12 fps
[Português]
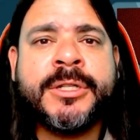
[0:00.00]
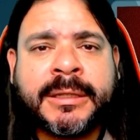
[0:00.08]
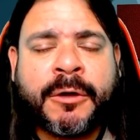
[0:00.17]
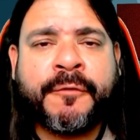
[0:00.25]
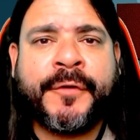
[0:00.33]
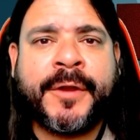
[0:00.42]
Já
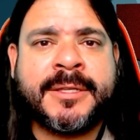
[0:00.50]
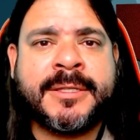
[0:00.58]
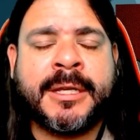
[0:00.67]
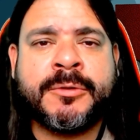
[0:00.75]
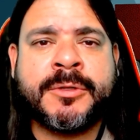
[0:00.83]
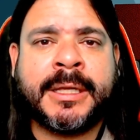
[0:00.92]
que tá
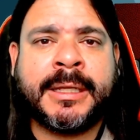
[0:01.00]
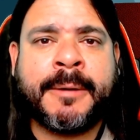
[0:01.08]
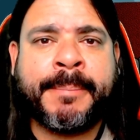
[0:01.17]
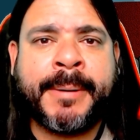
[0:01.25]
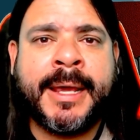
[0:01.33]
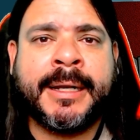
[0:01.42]
oferecendo um
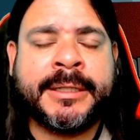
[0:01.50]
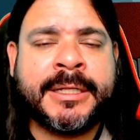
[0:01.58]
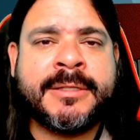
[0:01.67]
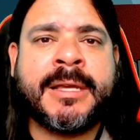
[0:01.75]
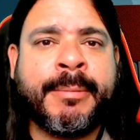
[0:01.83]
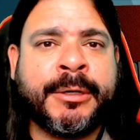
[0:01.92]
salário para ele que
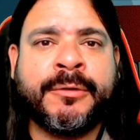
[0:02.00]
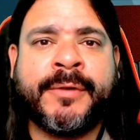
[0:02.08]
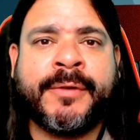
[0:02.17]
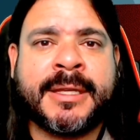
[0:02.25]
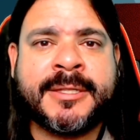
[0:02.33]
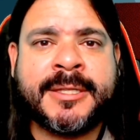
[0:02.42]
a gente sabe que não
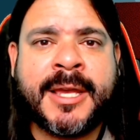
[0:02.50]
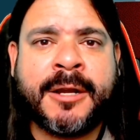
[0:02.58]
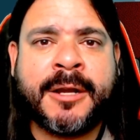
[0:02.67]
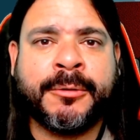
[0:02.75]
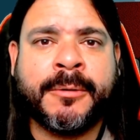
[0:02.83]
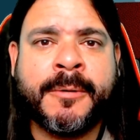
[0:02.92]
vai dar
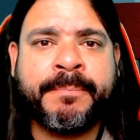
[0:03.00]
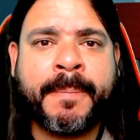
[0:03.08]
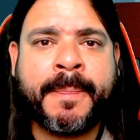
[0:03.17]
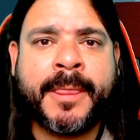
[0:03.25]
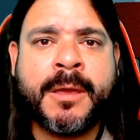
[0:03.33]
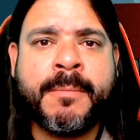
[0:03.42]
certo,
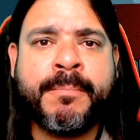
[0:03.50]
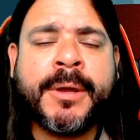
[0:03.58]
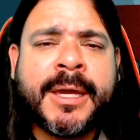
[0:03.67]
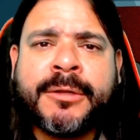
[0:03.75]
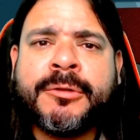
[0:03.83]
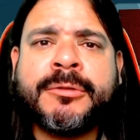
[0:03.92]
por
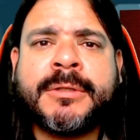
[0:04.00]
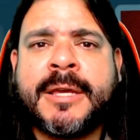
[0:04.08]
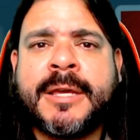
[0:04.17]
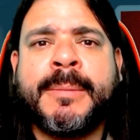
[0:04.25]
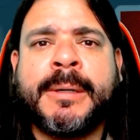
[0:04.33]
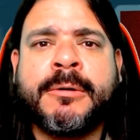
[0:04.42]
que, que não
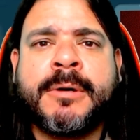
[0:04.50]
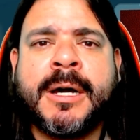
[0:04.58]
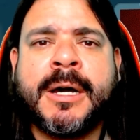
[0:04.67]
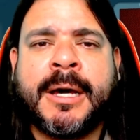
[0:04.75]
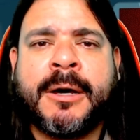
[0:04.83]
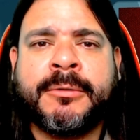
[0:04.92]
traz o
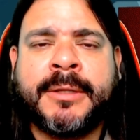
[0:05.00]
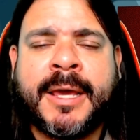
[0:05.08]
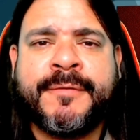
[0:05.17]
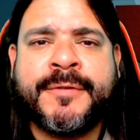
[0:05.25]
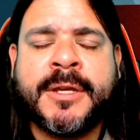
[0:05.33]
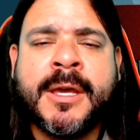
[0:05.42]
malucão lá, o
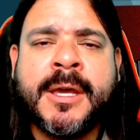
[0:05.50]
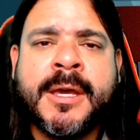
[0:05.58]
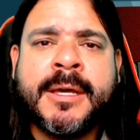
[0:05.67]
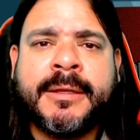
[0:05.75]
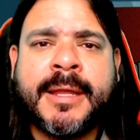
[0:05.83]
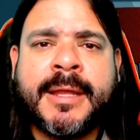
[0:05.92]
David,
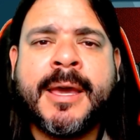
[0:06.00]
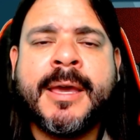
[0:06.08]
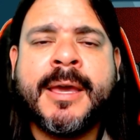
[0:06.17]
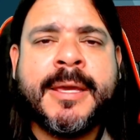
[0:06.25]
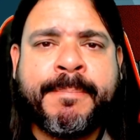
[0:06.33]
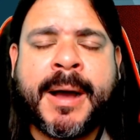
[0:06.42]

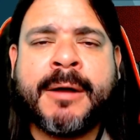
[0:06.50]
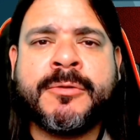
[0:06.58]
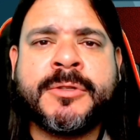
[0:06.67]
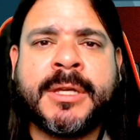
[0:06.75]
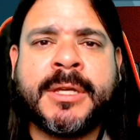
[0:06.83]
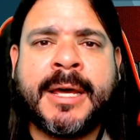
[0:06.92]
né? E paga
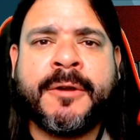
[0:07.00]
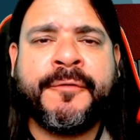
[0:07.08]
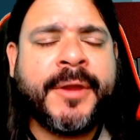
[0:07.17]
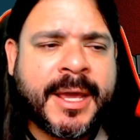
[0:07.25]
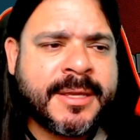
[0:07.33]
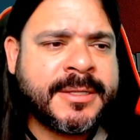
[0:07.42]
um salário,
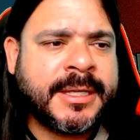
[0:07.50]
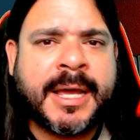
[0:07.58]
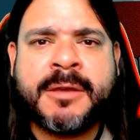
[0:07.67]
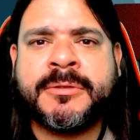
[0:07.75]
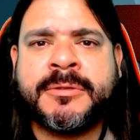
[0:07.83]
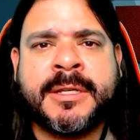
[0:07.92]
oferece
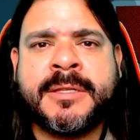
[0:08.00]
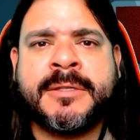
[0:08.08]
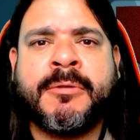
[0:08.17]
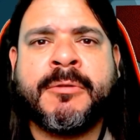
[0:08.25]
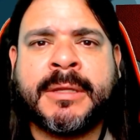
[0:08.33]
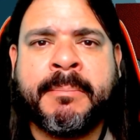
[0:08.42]
lá uns
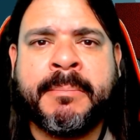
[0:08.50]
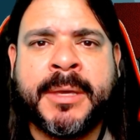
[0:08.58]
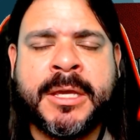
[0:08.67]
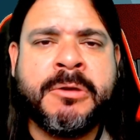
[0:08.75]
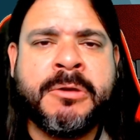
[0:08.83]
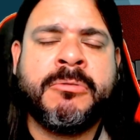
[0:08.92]
350
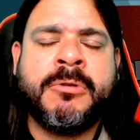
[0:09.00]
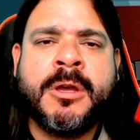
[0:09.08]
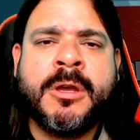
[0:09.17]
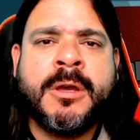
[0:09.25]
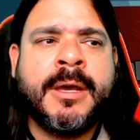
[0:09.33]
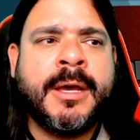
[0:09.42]
mil,
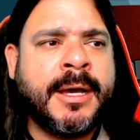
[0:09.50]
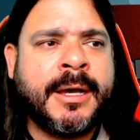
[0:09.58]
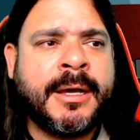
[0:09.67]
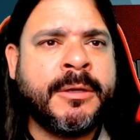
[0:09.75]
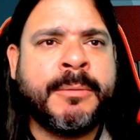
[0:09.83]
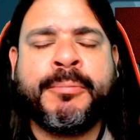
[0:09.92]

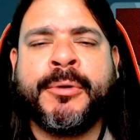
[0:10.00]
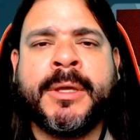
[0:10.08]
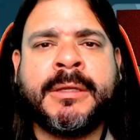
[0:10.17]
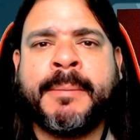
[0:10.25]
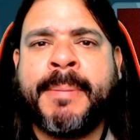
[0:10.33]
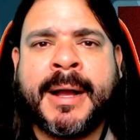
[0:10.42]
é, e pro
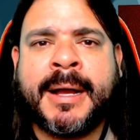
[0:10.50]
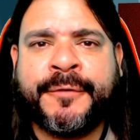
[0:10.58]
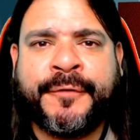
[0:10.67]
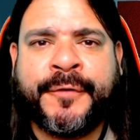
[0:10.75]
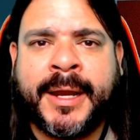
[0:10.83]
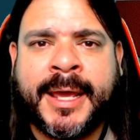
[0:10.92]
Inter pagar a
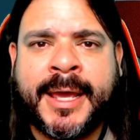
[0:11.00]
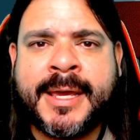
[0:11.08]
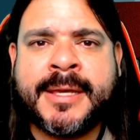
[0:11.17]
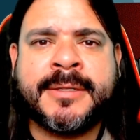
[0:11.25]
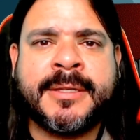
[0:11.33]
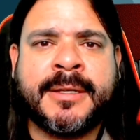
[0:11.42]

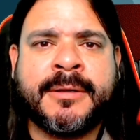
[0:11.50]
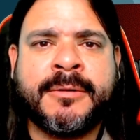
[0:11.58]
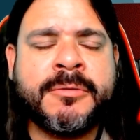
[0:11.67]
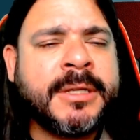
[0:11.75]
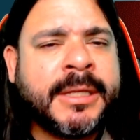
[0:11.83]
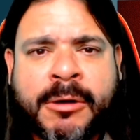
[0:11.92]
diferença,
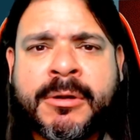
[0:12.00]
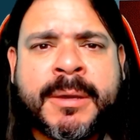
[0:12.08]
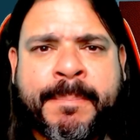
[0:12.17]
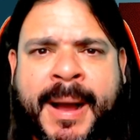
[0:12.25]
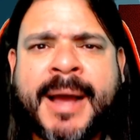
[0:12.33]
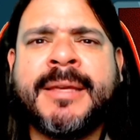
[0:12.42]
ou sei lá, o
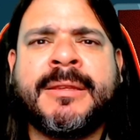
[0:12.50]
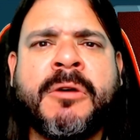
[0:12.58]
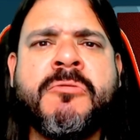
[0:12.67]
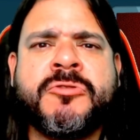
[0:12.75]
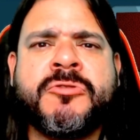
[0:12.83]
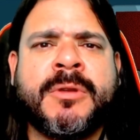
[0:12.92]
que paga
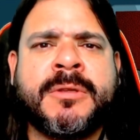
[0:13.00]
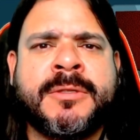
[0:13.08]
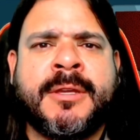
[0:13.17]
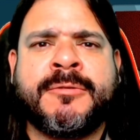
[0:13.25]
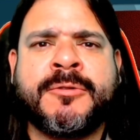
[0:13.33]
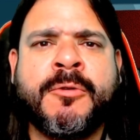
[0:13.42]
então os
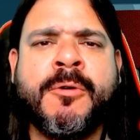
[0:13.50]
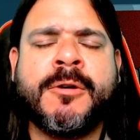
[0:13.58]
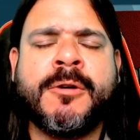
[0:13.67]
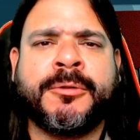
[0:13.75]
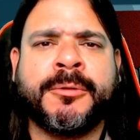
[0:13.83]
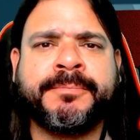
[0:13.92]
400
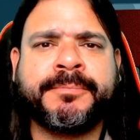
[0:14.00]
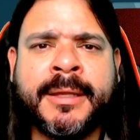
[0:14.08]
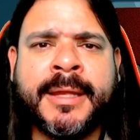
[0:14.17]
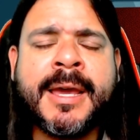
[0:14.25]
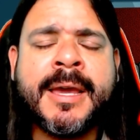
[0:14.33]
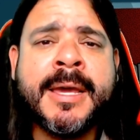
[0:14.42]
conto,
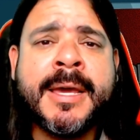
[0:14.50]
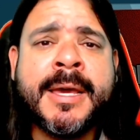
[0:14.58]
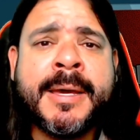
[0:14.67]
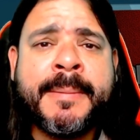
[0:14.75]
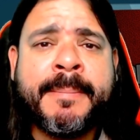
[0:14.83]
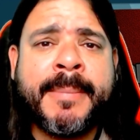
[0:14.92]
né?
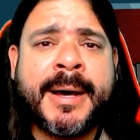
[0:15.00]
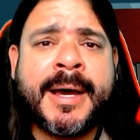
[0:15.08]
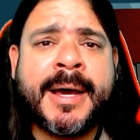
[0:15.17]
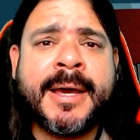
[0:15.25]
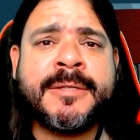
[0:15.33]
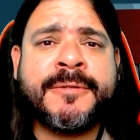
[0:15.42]

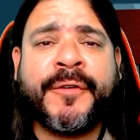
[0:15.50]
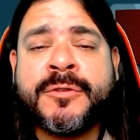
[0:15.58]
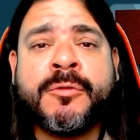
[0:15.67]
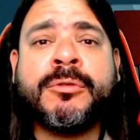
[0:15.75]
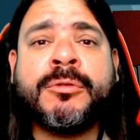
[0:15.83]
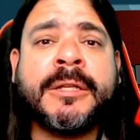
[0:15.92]
Mas
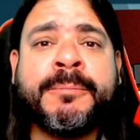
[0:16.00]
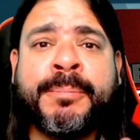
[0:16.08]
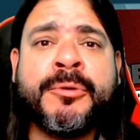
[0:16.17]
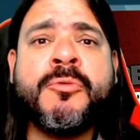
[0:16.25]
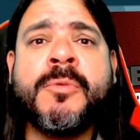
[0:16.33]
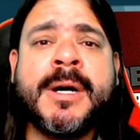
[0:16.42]
faz um contrato
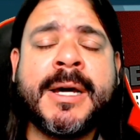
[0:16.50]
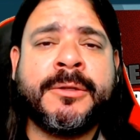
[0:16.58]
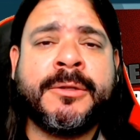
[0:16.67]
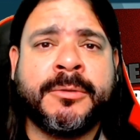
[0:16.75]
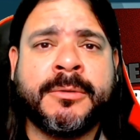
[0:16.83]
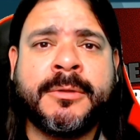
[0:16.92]
por um
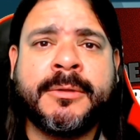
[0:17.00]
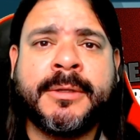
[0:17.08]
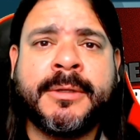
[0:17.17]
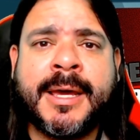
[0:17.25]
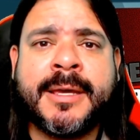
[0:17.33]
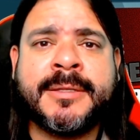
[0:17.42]
ano,
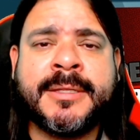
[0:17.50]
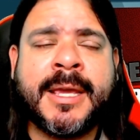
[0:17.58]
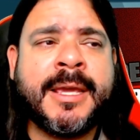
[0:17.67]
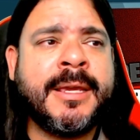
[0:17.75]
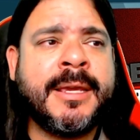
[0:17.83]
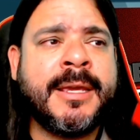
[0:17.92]
né?
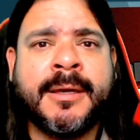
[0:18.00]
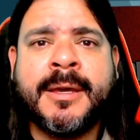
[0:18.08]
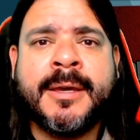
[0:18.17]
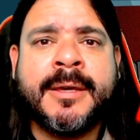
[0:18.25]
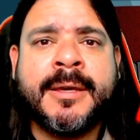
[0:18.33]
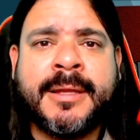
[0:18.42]
Sem
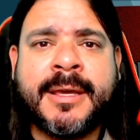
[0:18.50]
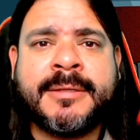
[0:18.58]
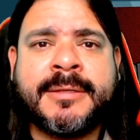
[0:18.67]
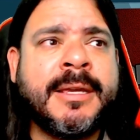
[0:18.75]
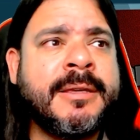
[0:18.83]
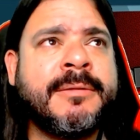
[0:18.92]

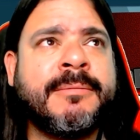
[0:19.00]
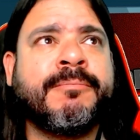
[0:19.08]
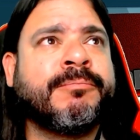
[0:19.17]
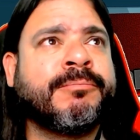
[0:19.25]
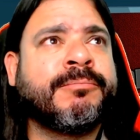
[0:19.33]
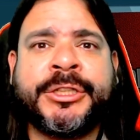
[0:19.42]
né,
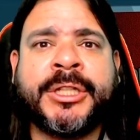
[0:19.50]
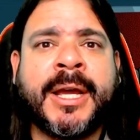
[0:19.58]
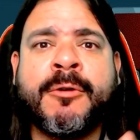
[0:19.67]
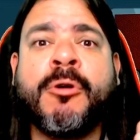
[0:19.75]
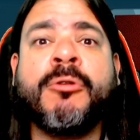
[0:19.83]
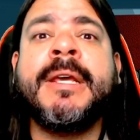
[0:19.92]
sem
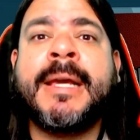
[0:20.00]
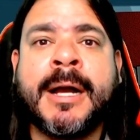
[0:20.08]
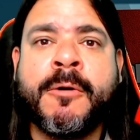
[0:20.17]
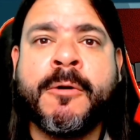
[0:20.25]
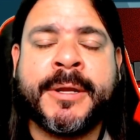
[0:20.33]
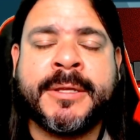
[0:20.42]
deixar igual o
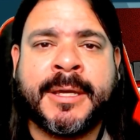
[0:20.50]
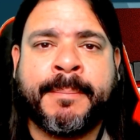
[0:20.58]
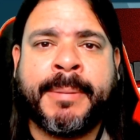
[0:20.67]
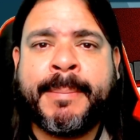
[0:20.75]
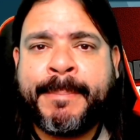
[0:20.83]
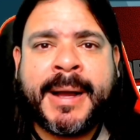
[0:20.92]
Nicão, por
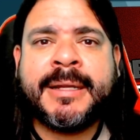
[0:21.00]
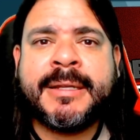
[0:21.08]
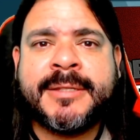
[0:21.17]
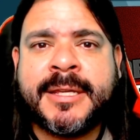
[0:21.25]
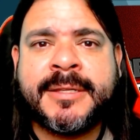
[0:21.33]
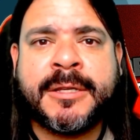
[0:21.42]
exemplo.
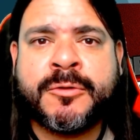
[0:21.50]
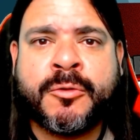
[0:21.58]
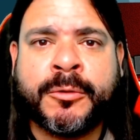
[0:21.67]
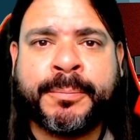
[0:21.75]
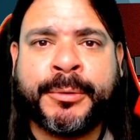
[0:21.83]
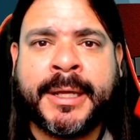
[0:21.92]
pagar 600
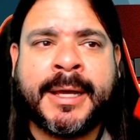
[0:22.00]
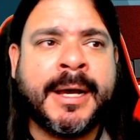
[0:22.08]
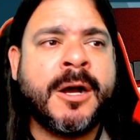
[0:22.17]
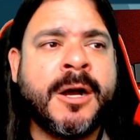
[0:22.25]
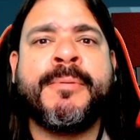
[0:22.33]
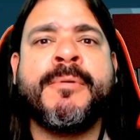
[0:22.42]
conto pro
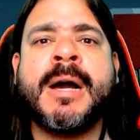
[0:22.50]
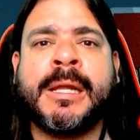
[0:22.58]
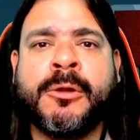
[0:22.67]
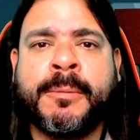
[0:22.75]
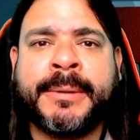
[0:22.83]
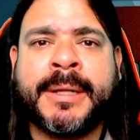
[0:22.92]
Nicão, para um
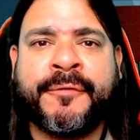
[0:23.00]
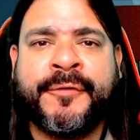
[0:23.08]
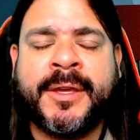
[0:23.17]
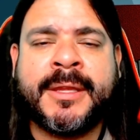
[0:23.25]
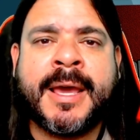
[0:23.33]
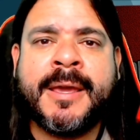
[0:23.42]
galopo da
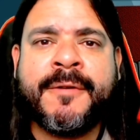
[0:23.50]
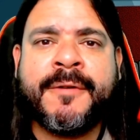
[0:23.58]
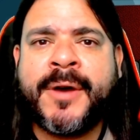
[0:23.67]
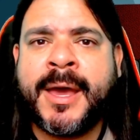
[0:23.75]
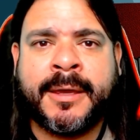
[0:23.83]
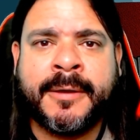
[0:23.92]
vida, aí
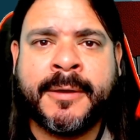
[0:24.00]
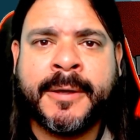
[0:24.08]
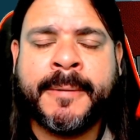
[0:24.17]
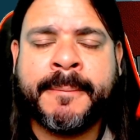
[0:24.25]
vai.